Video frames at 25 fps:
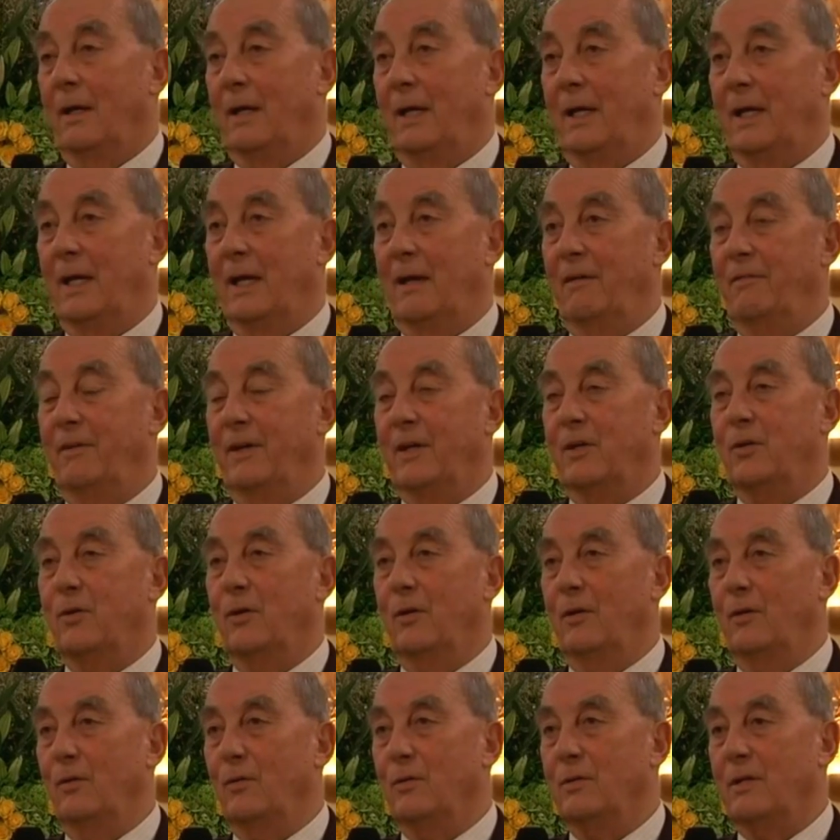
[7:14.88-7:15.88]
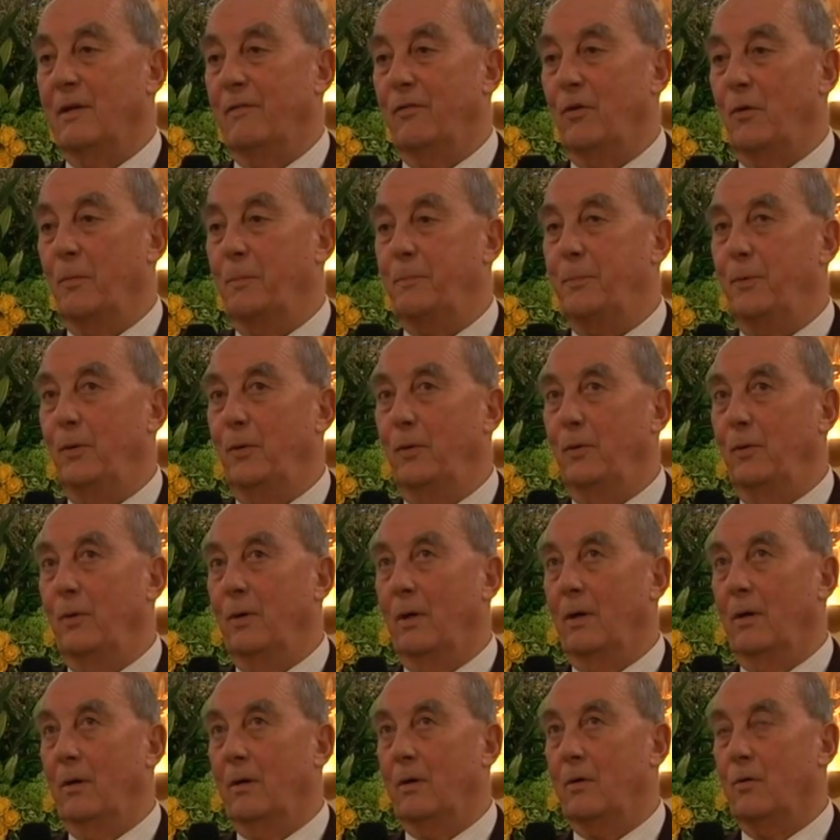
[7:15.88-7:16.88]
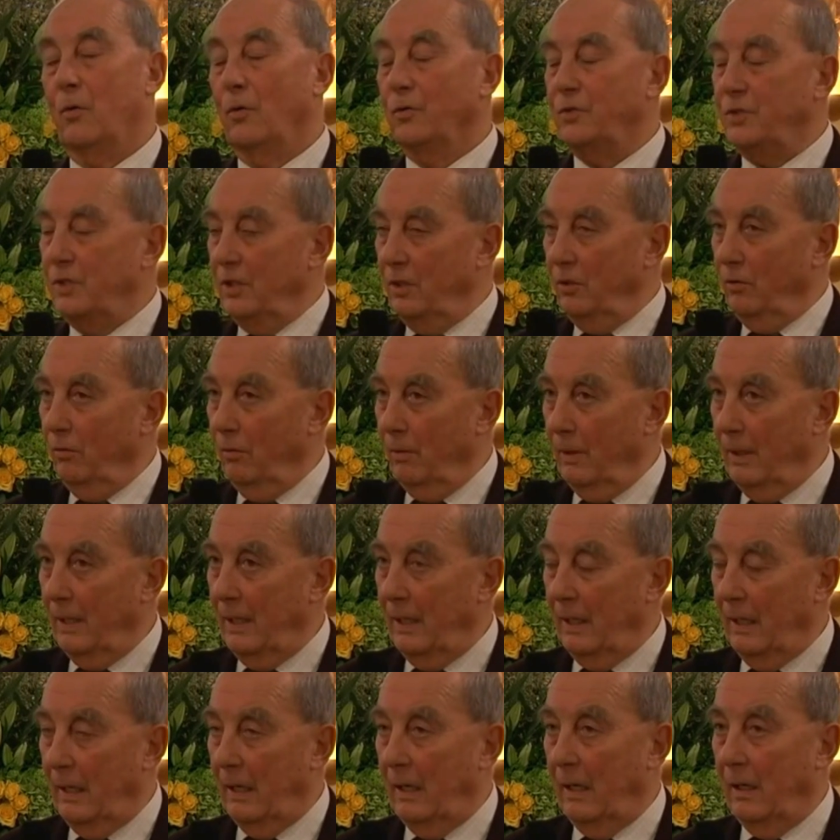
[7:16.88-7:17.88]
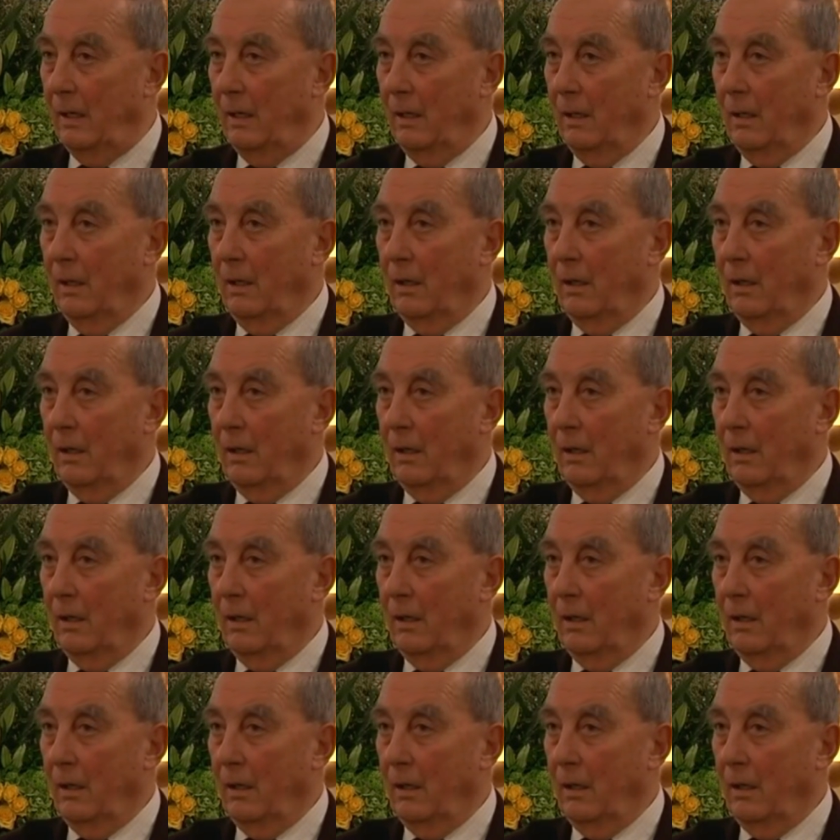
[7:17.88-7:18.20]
Et avec eux, nous avons pu euh, continuer à